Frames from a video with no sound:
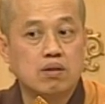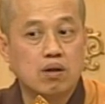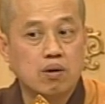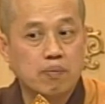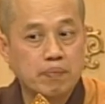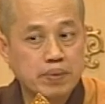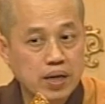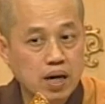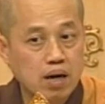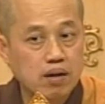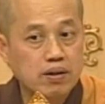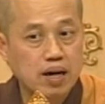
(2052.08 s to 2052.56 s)
我
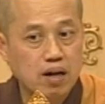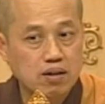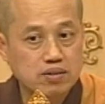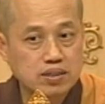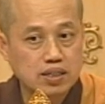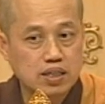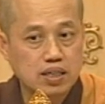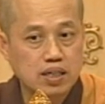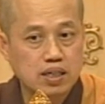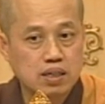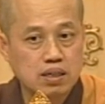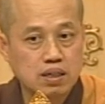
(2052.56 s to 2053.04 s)
们要了
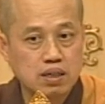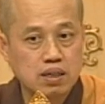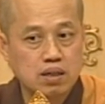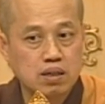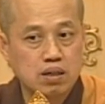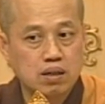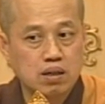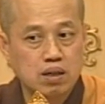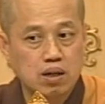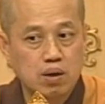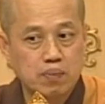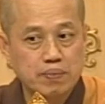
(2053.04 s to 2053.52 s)
解，
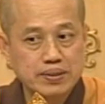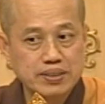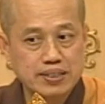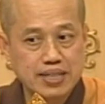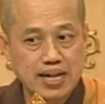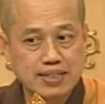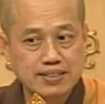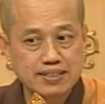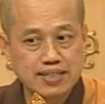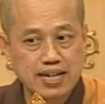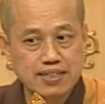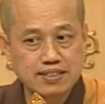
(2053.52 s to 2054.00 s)
我们
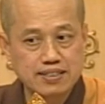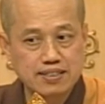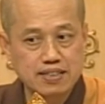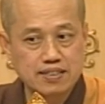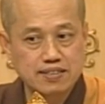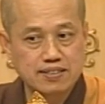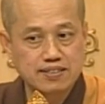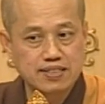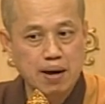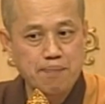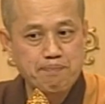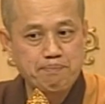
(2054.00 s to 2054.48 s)
现在在这
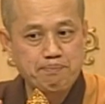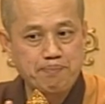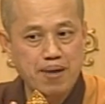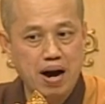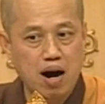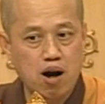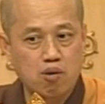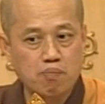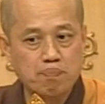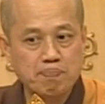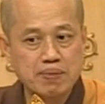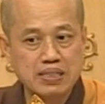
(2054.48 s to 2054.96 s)
个三
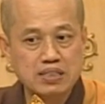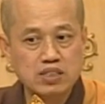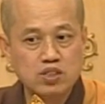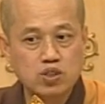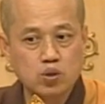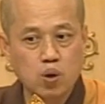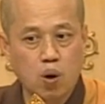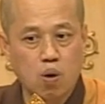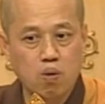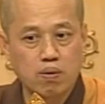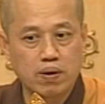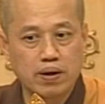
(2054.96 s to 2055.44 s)
宝门
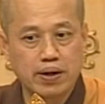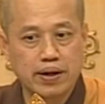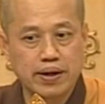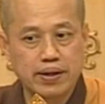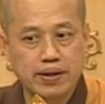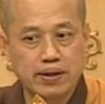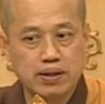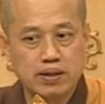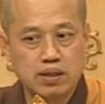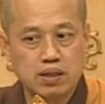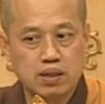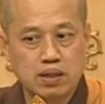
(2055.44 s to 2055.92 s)
中呢，